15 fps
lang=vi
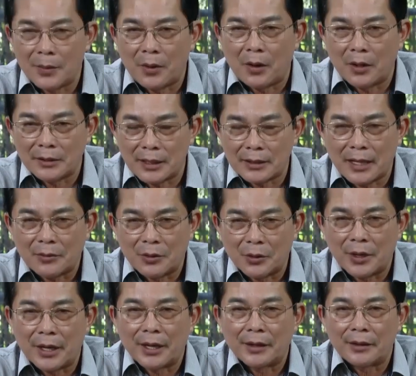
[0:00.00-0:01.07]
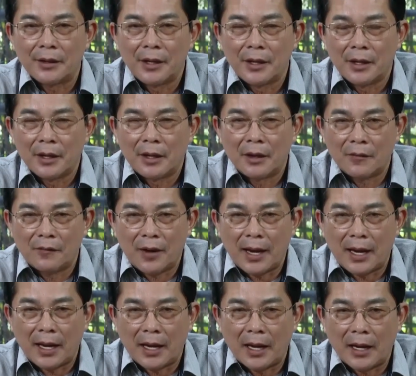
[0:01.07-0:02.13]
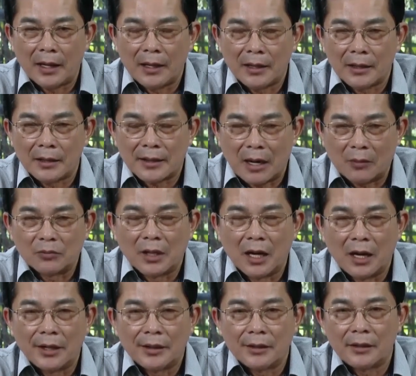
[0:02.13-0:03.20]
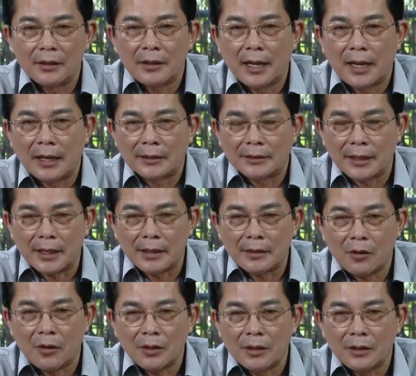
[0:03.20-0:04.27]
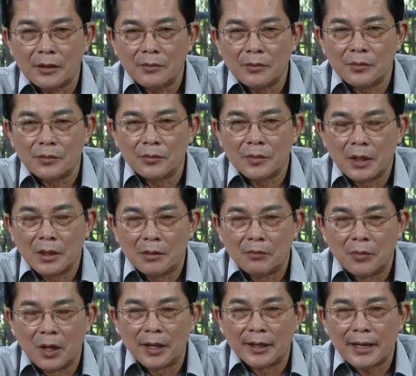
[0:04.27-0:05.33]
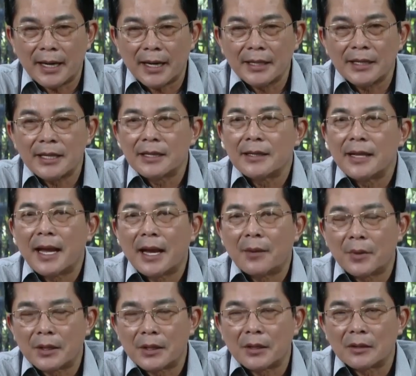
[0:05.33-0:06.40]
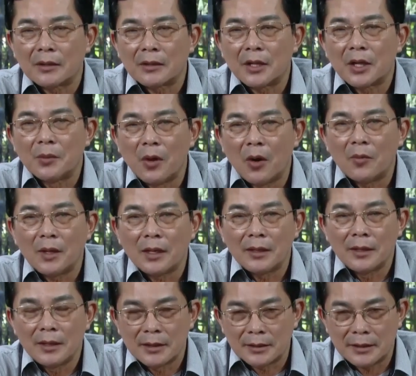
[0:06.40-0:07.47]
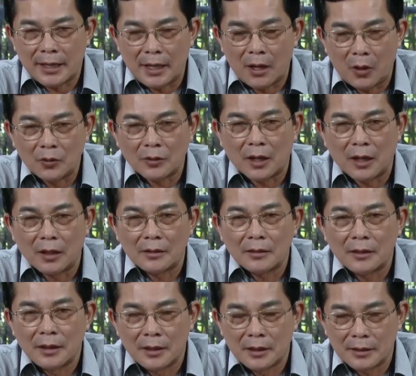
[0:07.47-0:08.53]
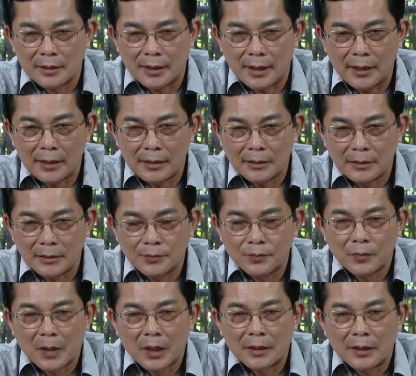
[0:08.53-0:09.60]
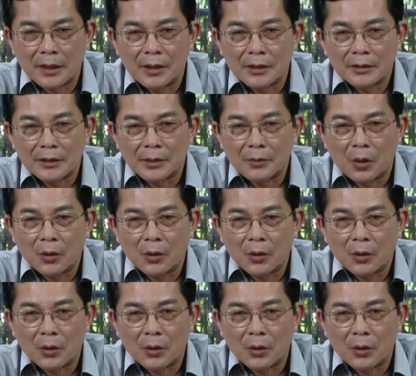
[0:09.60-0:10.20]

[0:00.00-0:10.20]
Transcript: hiệp hội sẽ tạo điều kiện, và đồng thời nữa là sẽ có những mời các cái chuyên gia mà chuyên môn sẽ hỗ trợ, sẽ